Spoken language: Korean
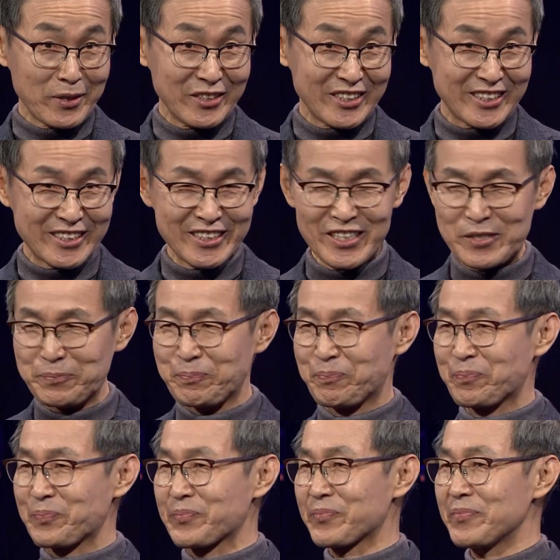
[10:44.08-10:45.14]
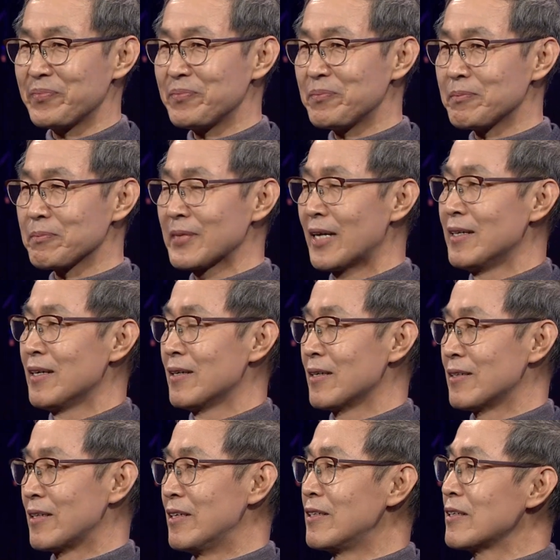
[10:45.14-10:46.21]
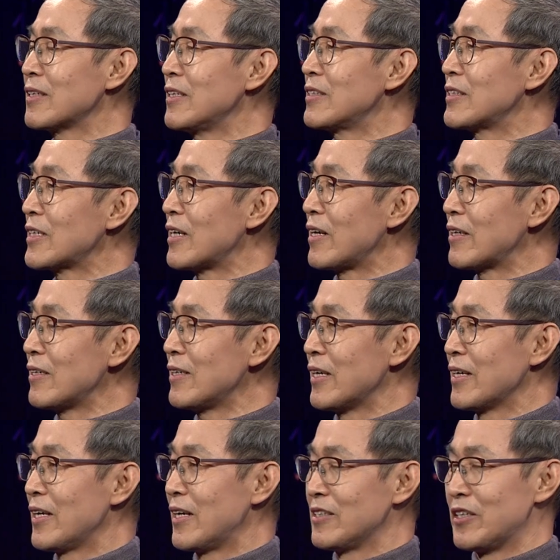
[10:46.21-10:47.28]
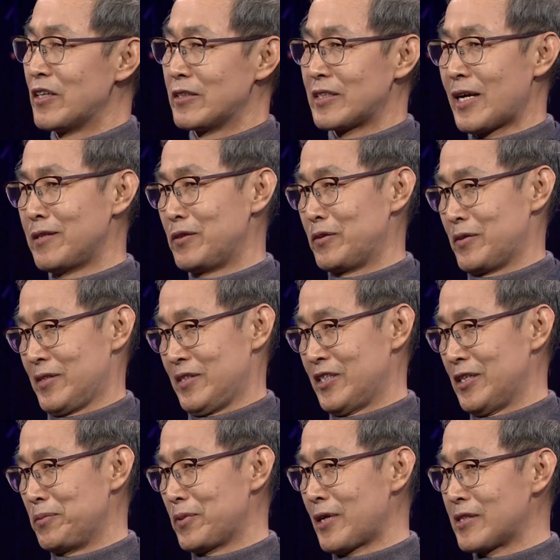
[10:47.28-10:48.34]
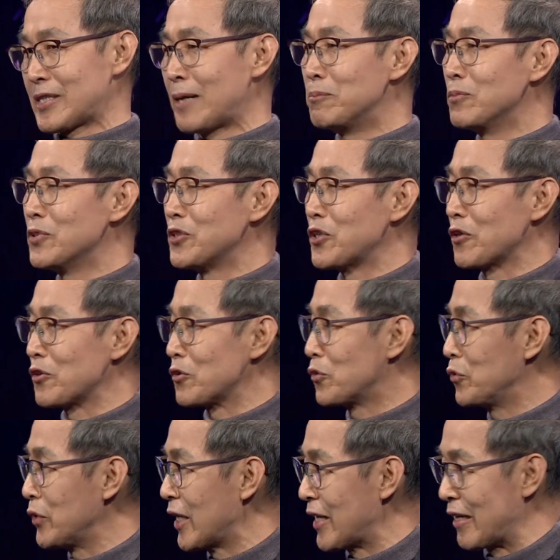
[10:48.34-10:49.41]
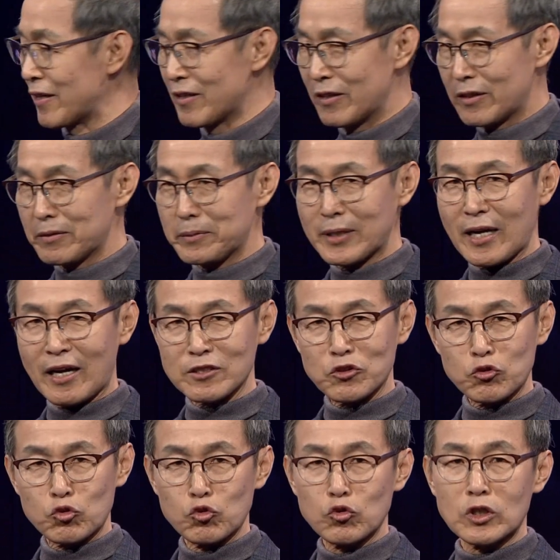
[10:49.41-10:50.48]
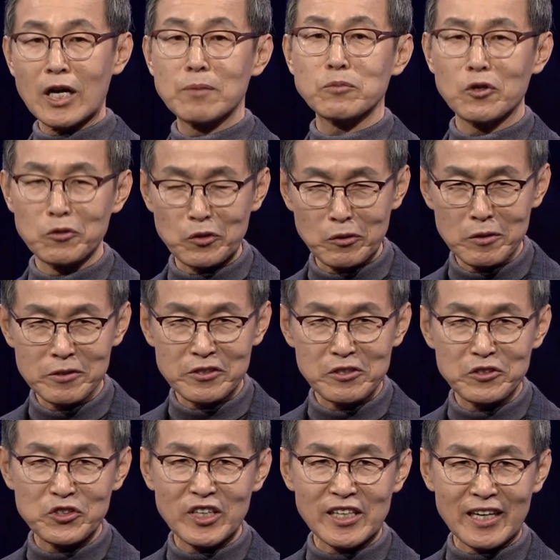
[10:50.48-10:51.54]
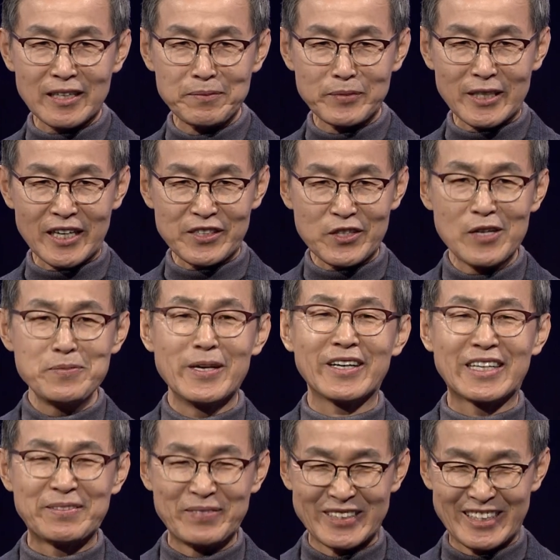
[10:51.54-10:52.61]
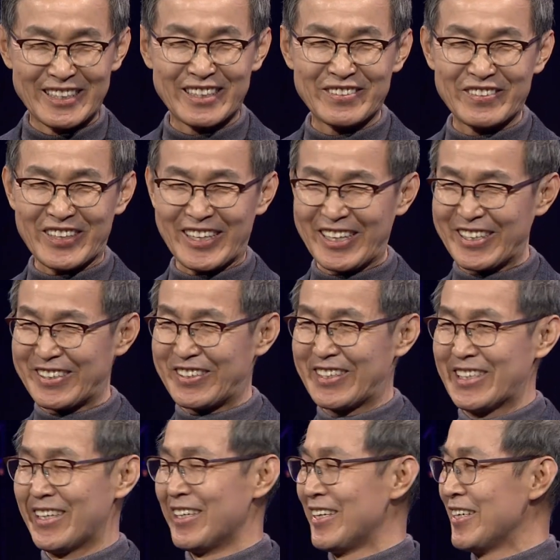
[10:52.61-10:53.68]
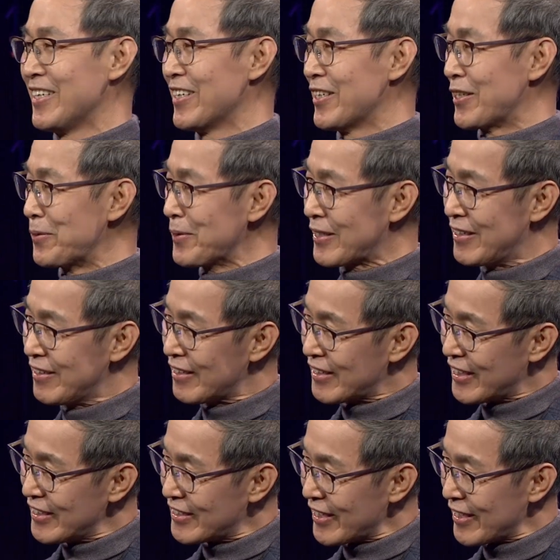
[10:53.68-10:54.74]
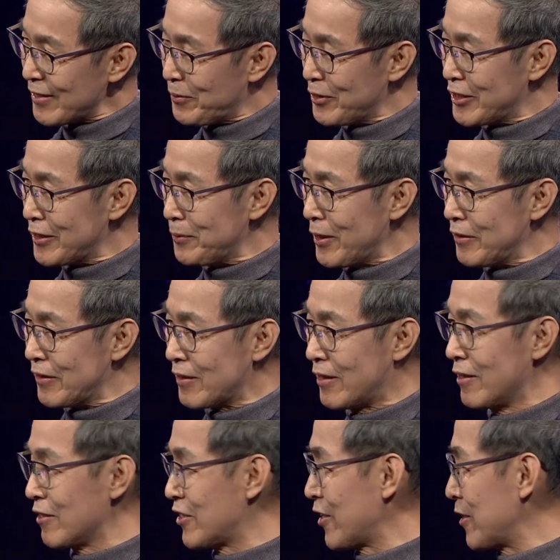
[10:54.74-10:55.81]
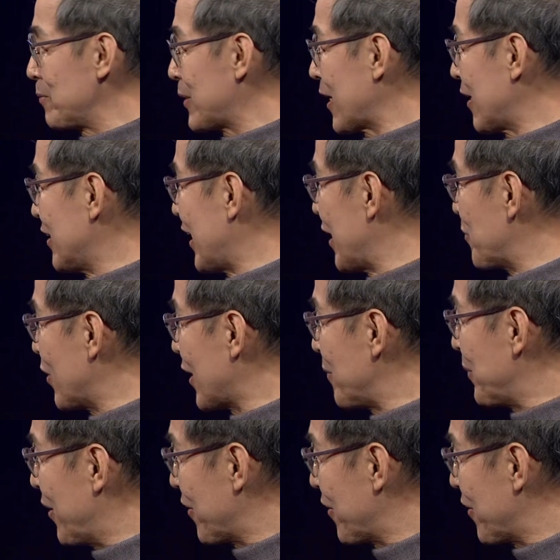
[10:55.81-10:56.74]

보이시죠. 그릇기자를 한 지금부터 한 3분 정도 후에 여러분이 아주 눈 감고도 쓸 수 있게끔 제가 설명을 한번 드려볼게요. 여러분 그릇 기자를 보시면 그릇처럼 생긴 네모가